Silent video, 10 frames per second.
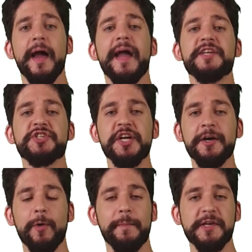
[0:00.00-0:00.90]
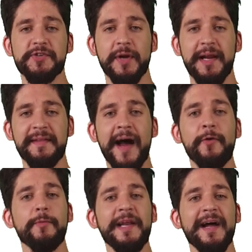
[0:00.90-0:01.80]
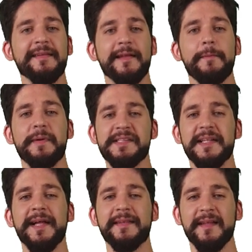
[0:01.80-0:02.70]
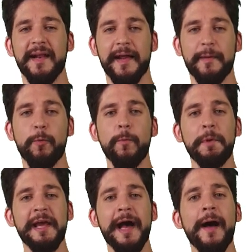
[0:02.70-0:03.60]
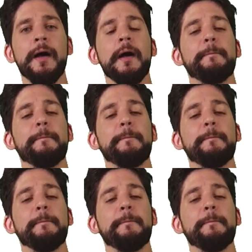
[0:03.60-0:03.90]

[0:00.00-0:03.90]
e 5 personalità nominate dal Presidente della Repubblica